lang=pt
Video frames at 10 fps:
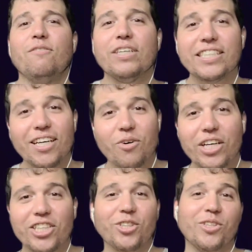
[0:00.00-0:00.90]
você
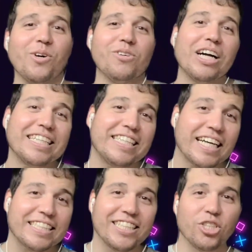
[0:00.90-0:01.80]
gosta do The Rock,
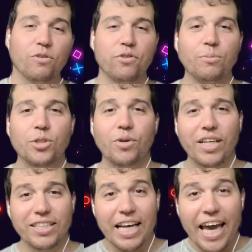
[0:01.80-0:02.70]
já assistiu filmes com
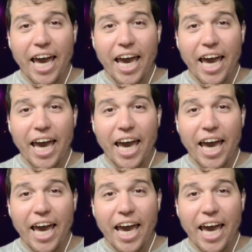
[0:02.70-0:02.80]
ele,